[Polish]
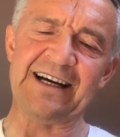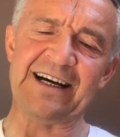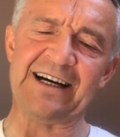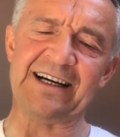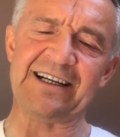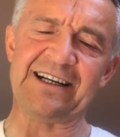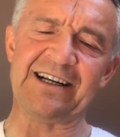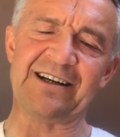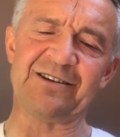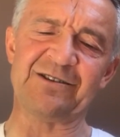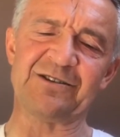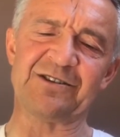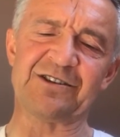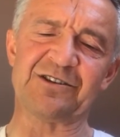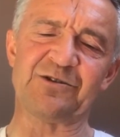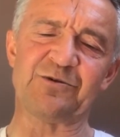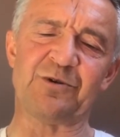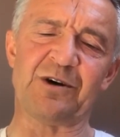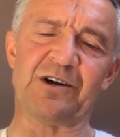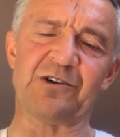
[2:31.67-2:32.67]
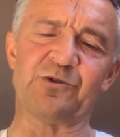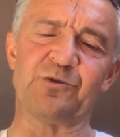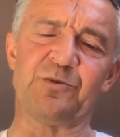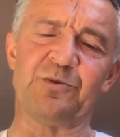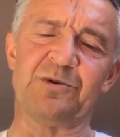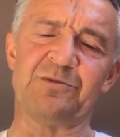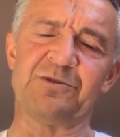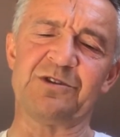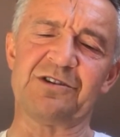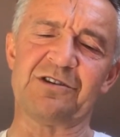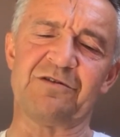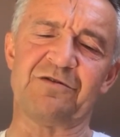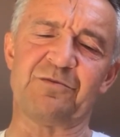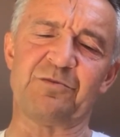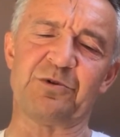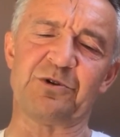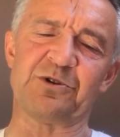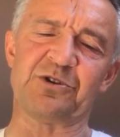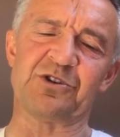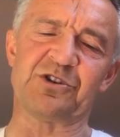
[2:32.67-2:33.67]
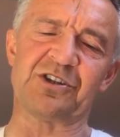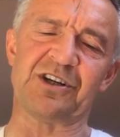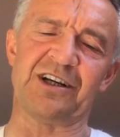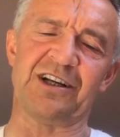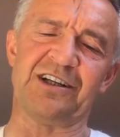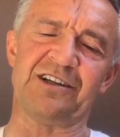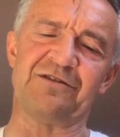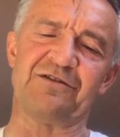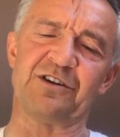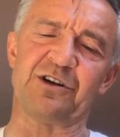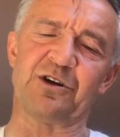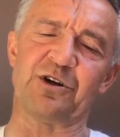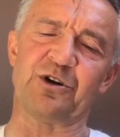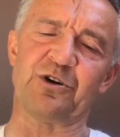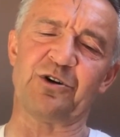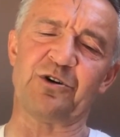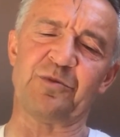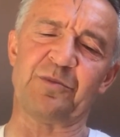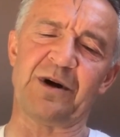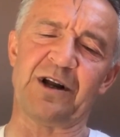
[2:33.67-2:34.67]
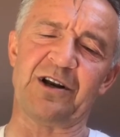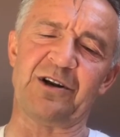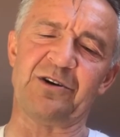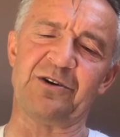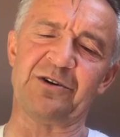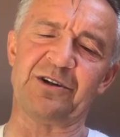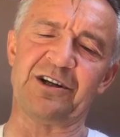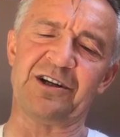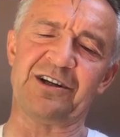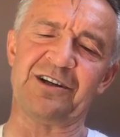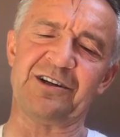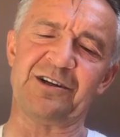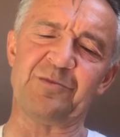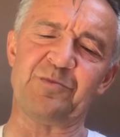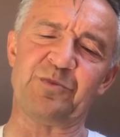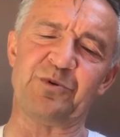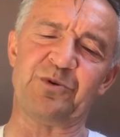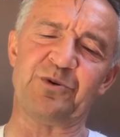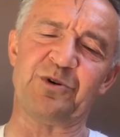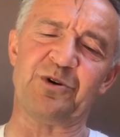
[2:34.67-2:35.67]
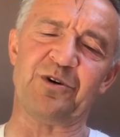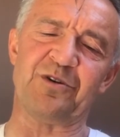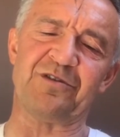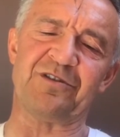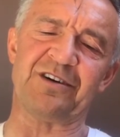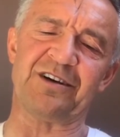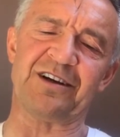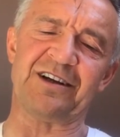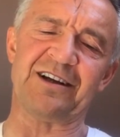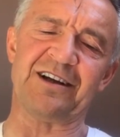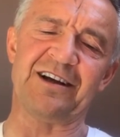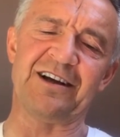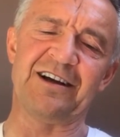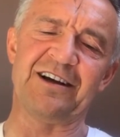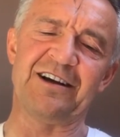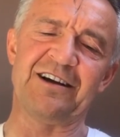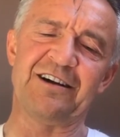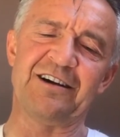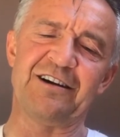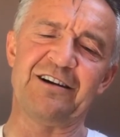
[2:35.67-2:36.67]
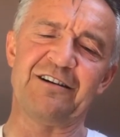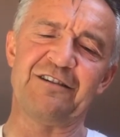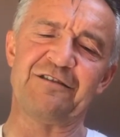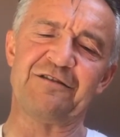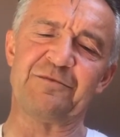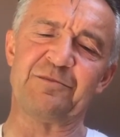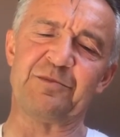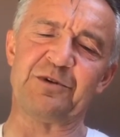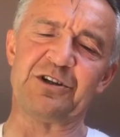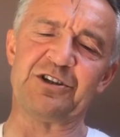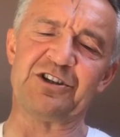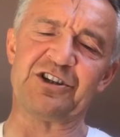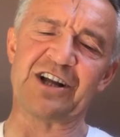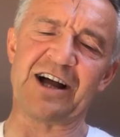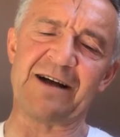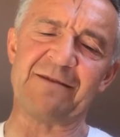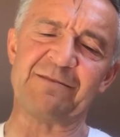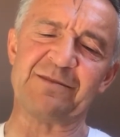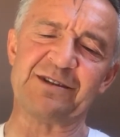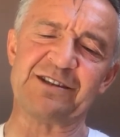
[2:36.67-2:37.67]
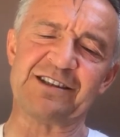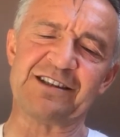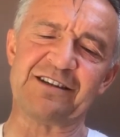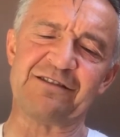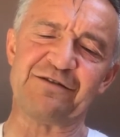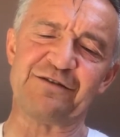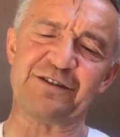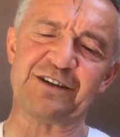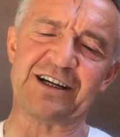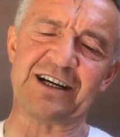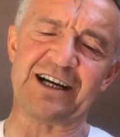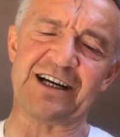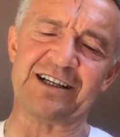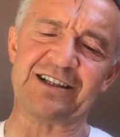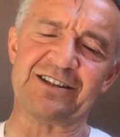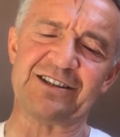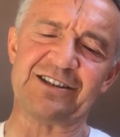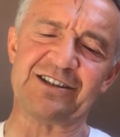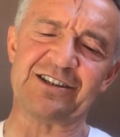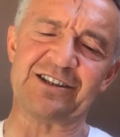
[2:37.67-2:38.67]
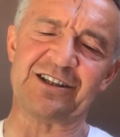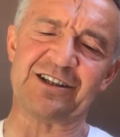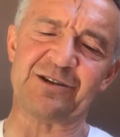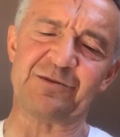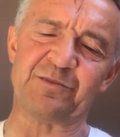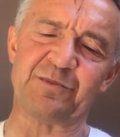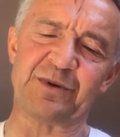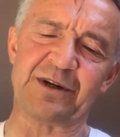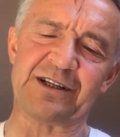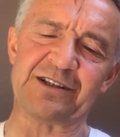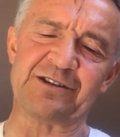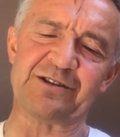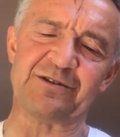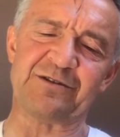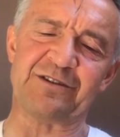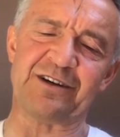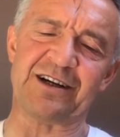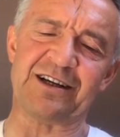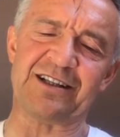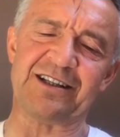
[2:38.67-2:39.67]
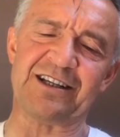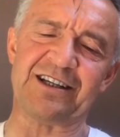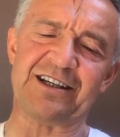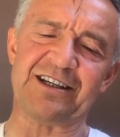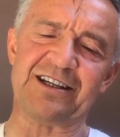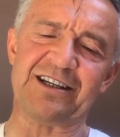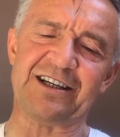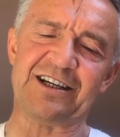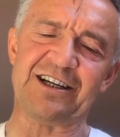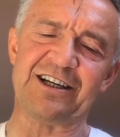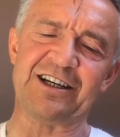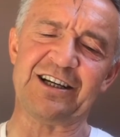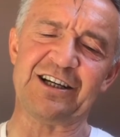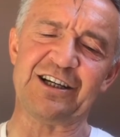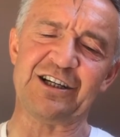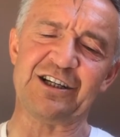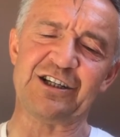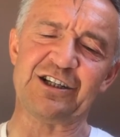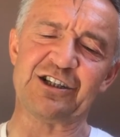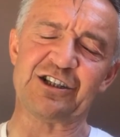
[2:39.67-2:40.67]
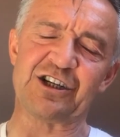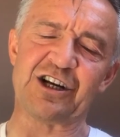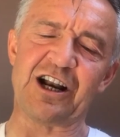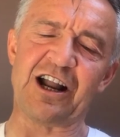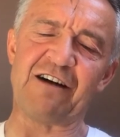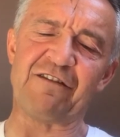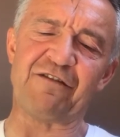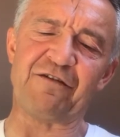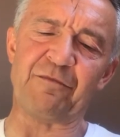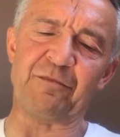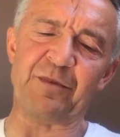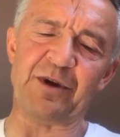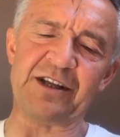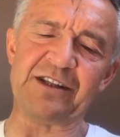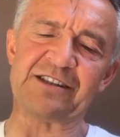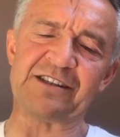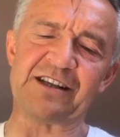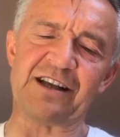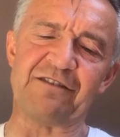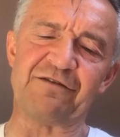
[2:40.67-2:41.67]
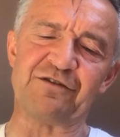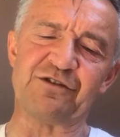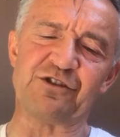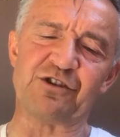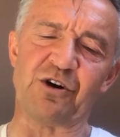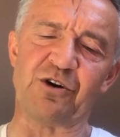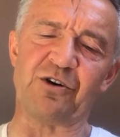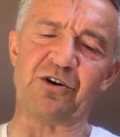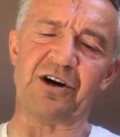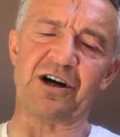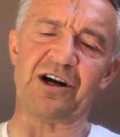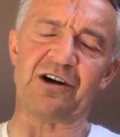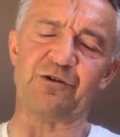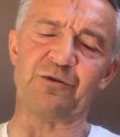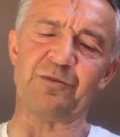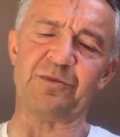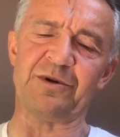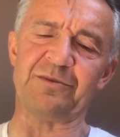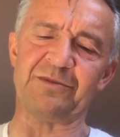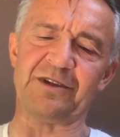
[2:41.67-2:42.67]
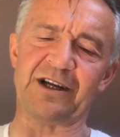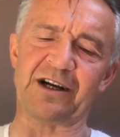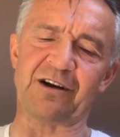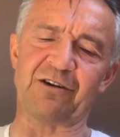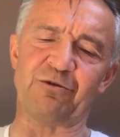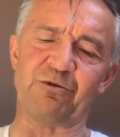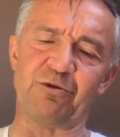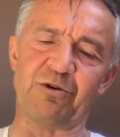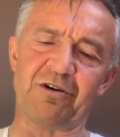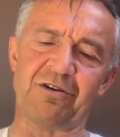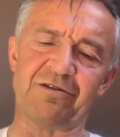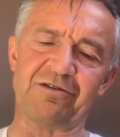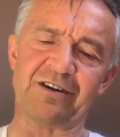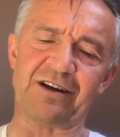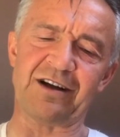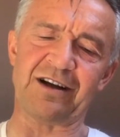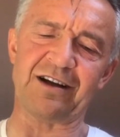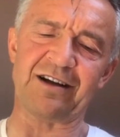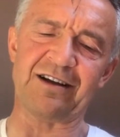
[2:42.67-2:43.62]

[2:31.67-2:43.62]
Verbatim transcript: A na noc kładłbym się w pościeli wykrochmalonej i puchowej w piżamce w kancik prasowanej szlafmyce wciągałbym na głowę.